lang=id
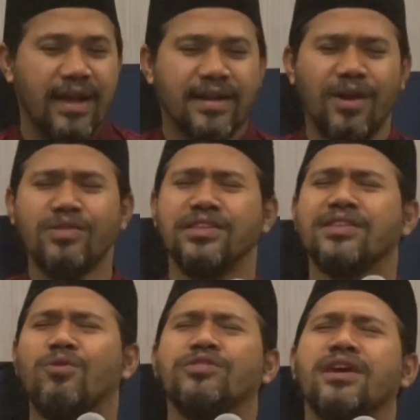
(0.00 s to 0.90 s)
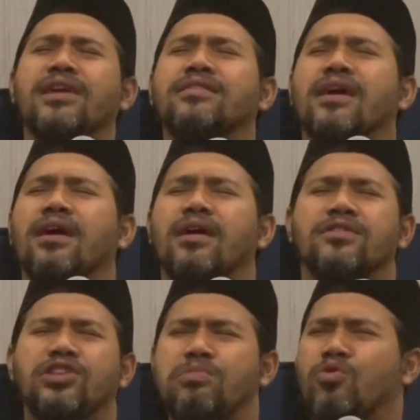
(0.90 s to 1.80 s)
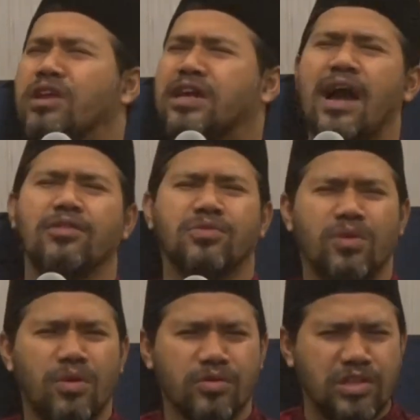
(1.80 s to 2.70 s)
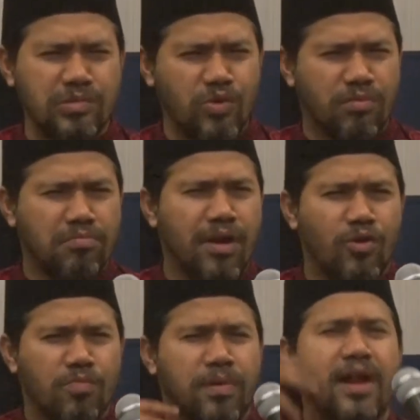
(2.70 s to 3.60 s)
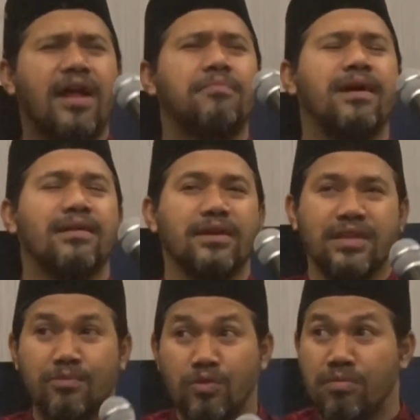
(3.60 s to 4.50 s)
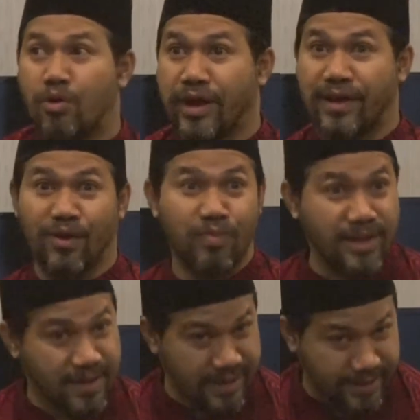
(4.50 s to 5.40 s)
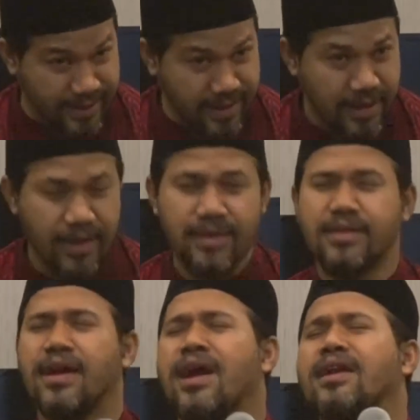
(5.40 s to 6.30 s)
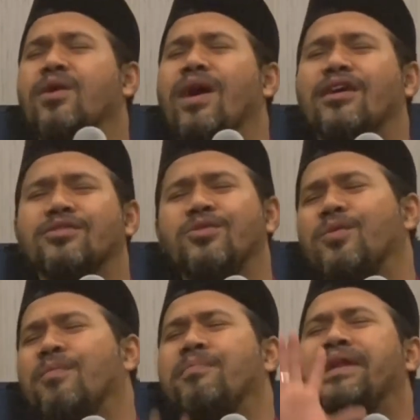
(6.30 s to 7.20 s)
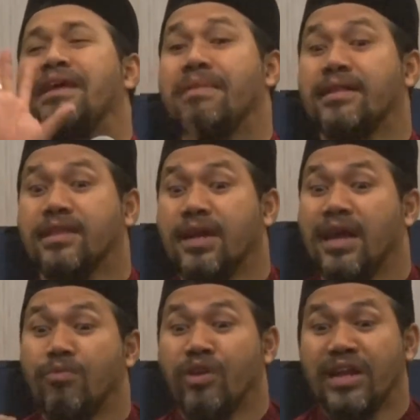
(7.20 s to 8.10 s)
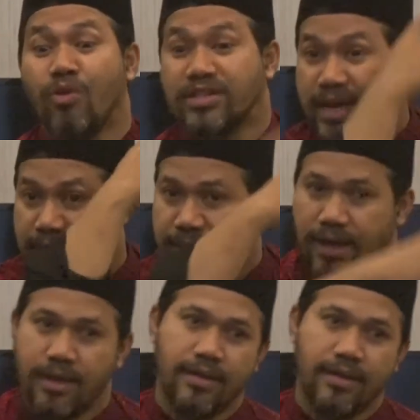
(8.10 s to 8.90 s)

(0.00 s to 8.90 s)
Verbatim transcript: Kalau sisa usia kita sibuk di kantor, sibuk membangun peradaban, sibuk membangun ekonomi negeri ini, sehingga nggak ada waktu, minimal tiga ilmu ini kuasai. Nah.